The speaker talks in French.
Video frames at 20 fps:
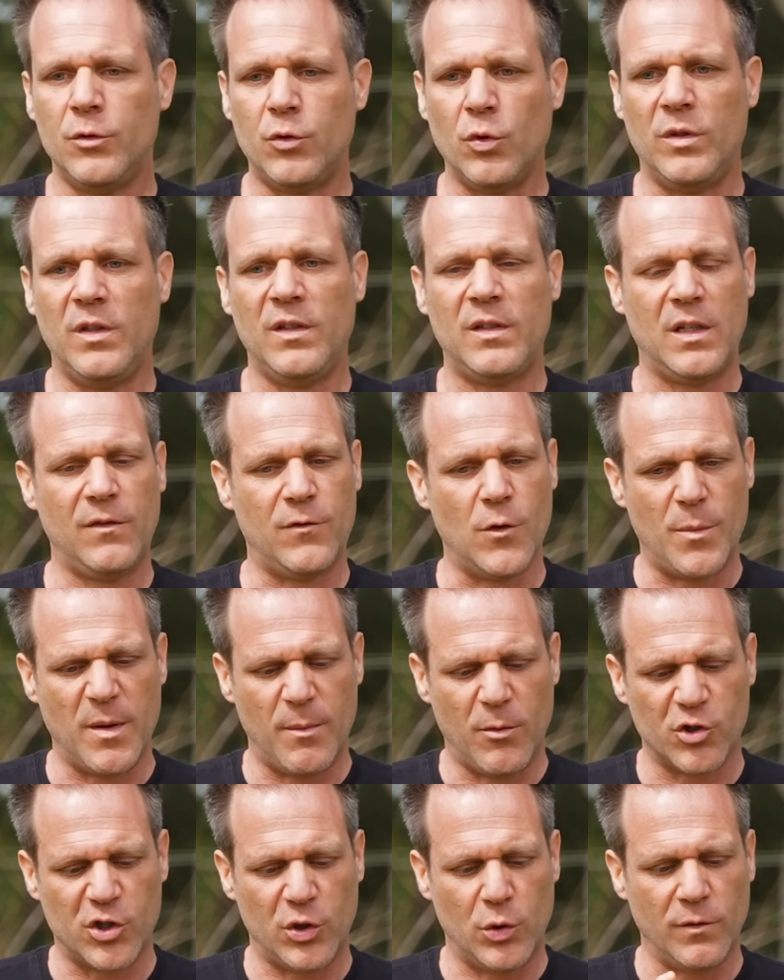te disent qu'il faut pas
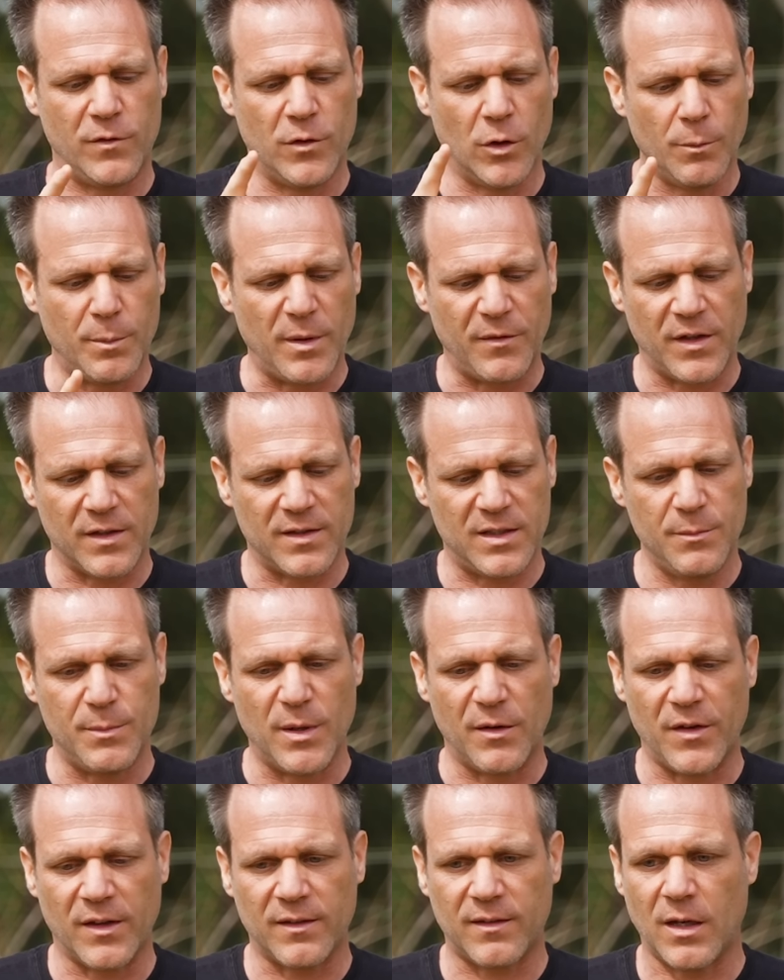manger de viande, pas faire ci,
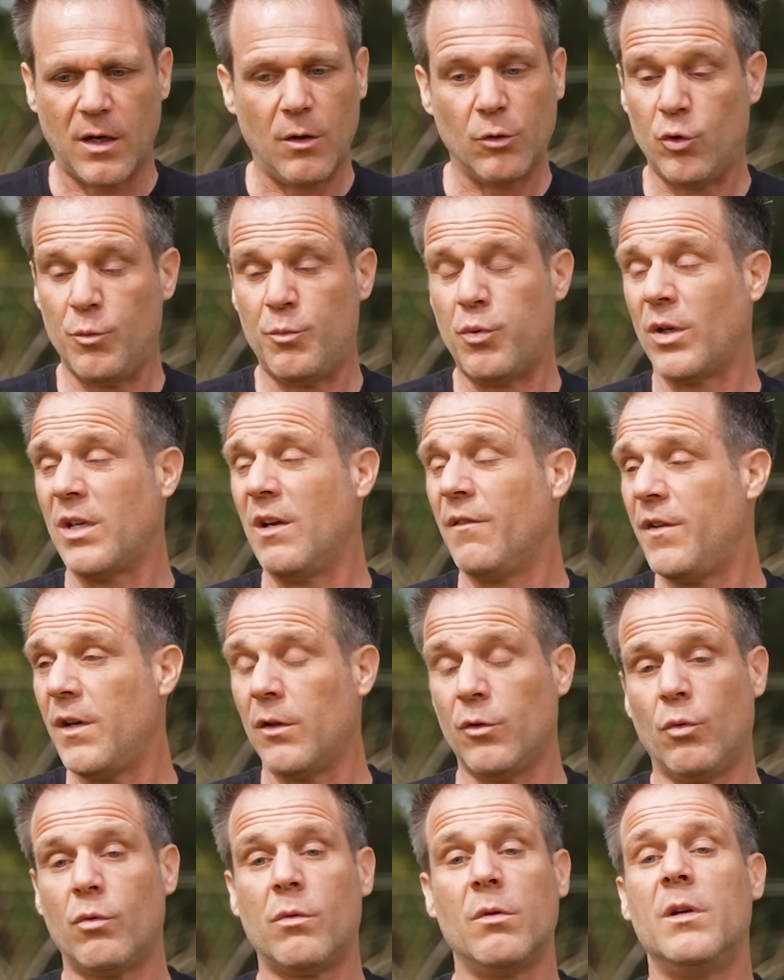pas faire ça. Tu peux rien
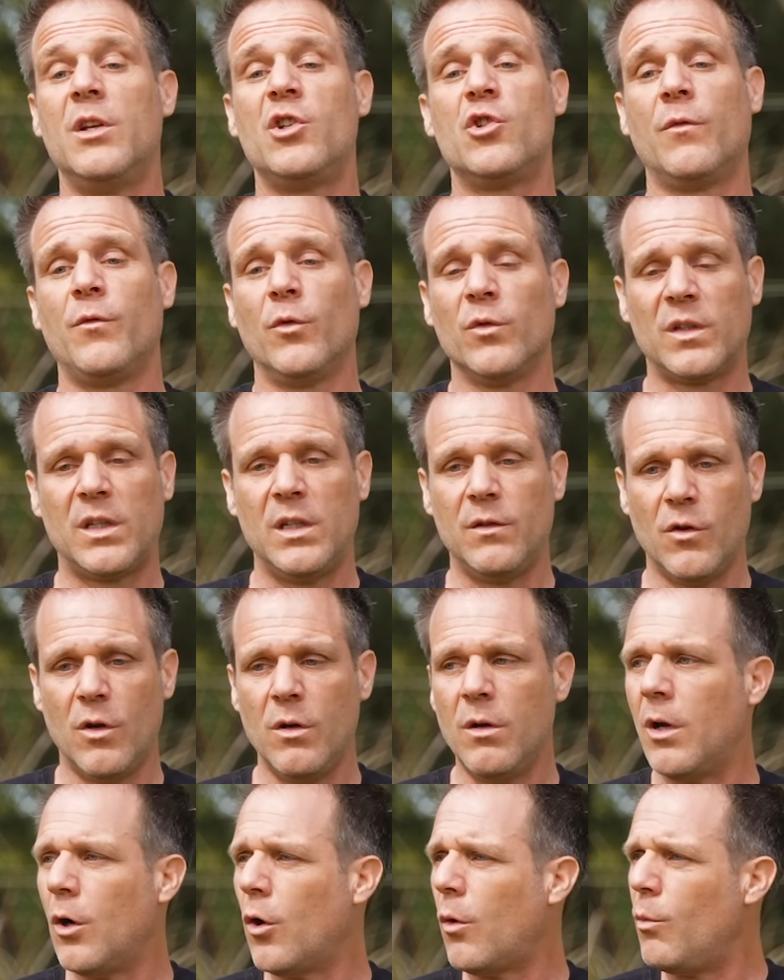faire. Donc les gens font ce qu'ils
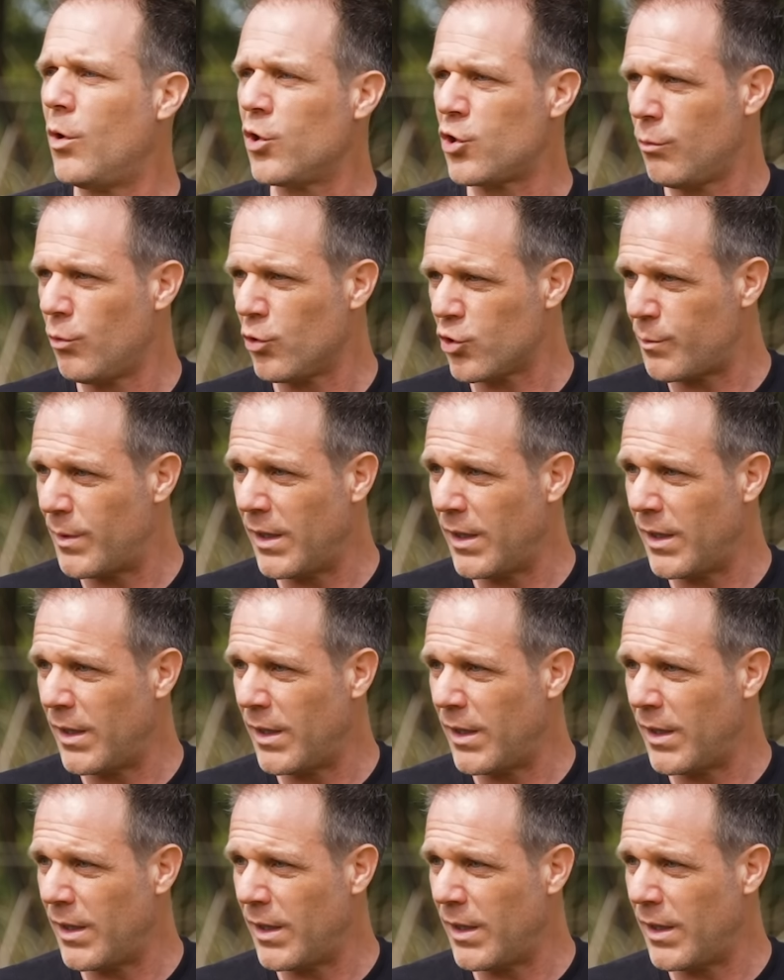veulent. Alors moi, j'en mange